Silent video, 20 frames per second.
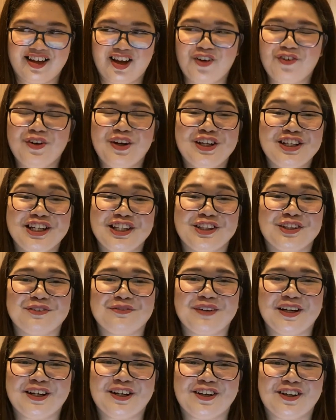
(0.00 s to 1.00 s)
Ang weird dito
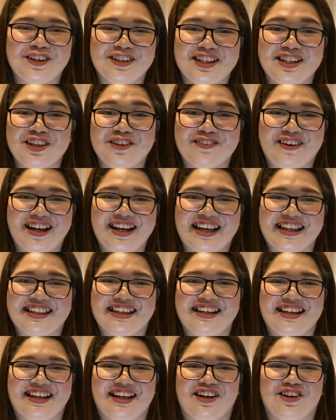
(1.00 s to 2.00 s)
pero naniwala
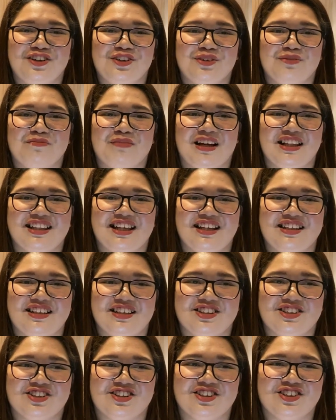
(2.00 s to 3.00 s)
talaga ako nung bata
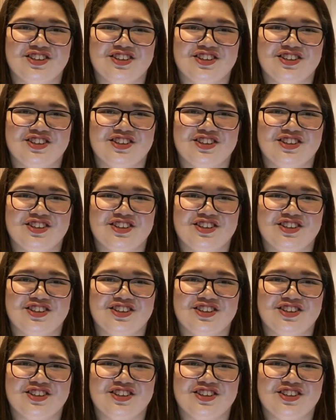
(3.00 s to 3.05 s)
yun.